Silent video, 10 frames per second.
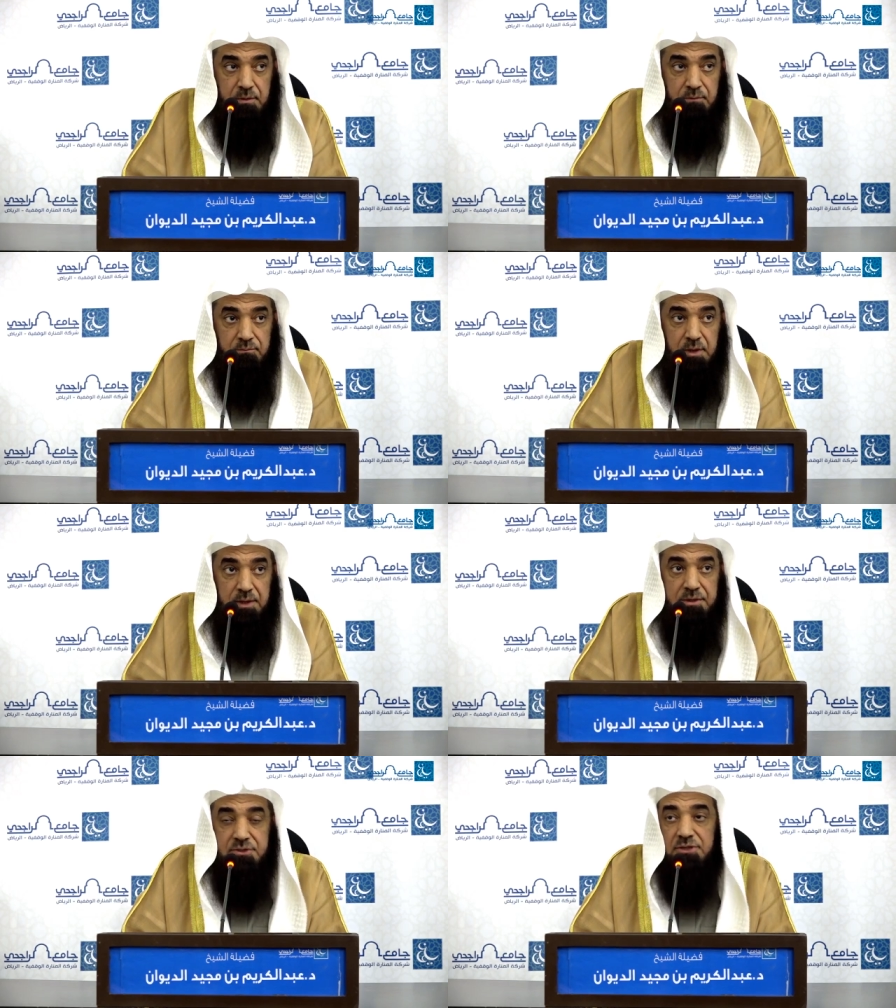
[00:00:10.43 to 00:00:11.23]

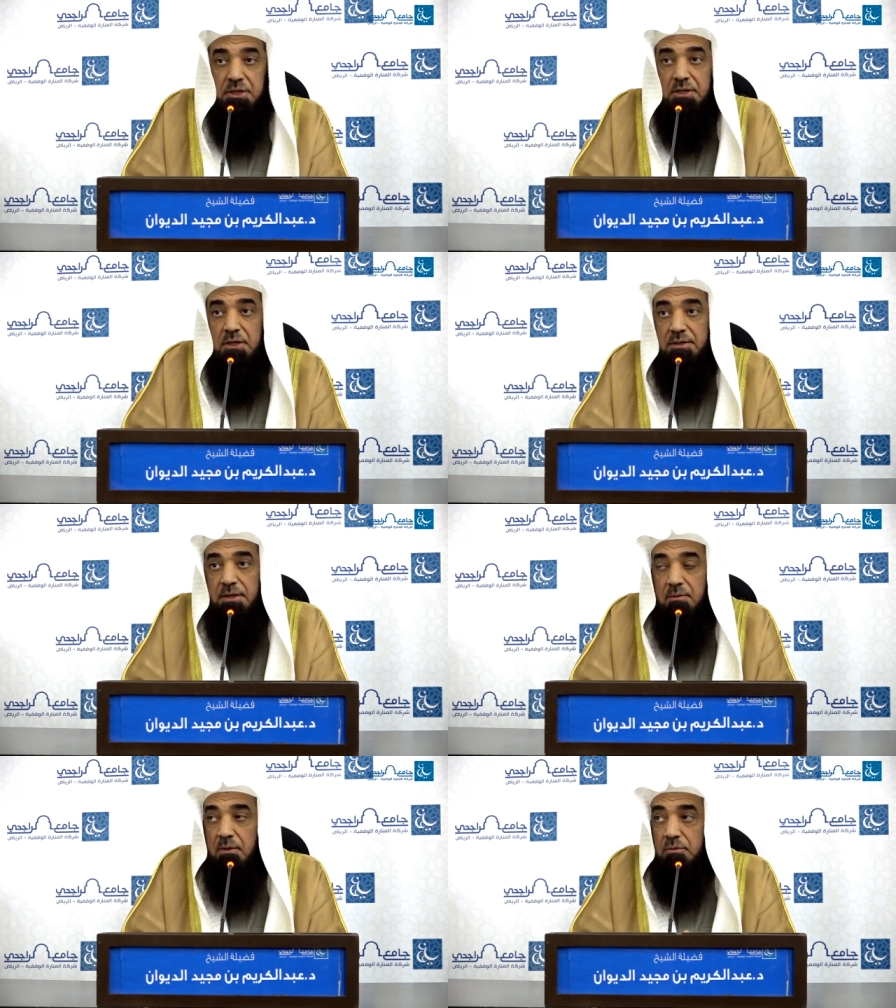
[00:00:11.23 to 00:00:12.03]
الحديث الصحيح الذي
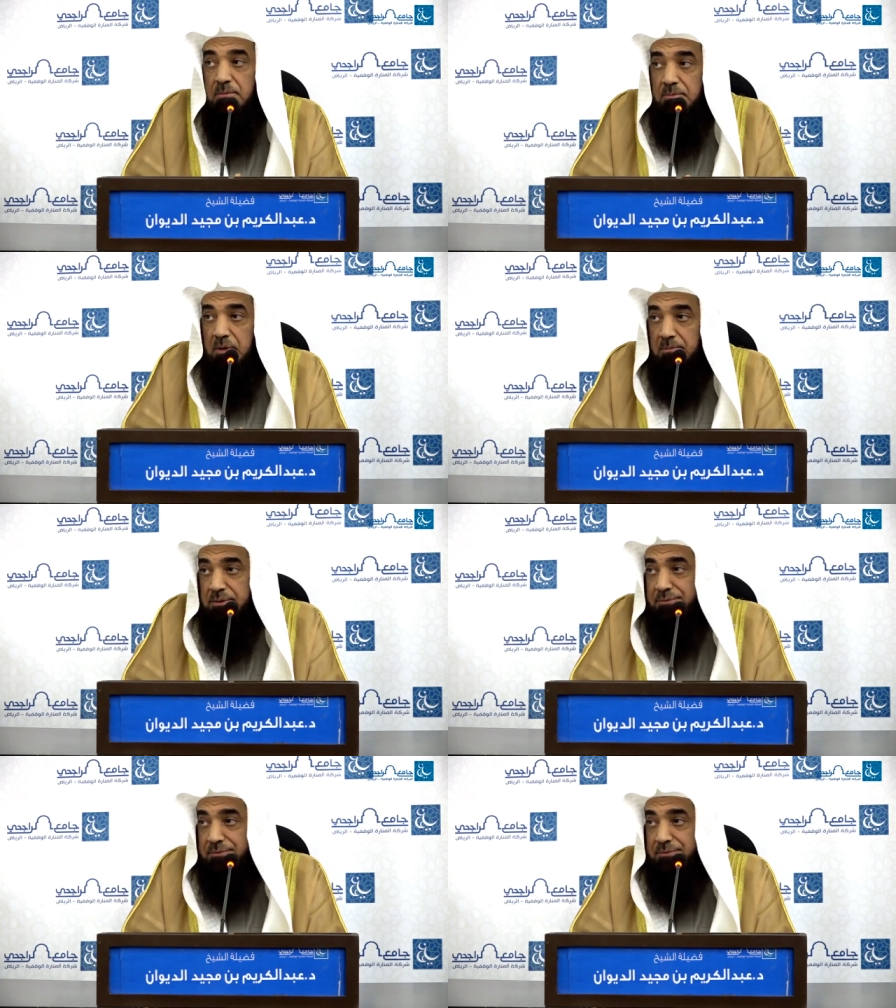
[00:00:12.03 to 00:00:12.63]
رواه الإمام أحمد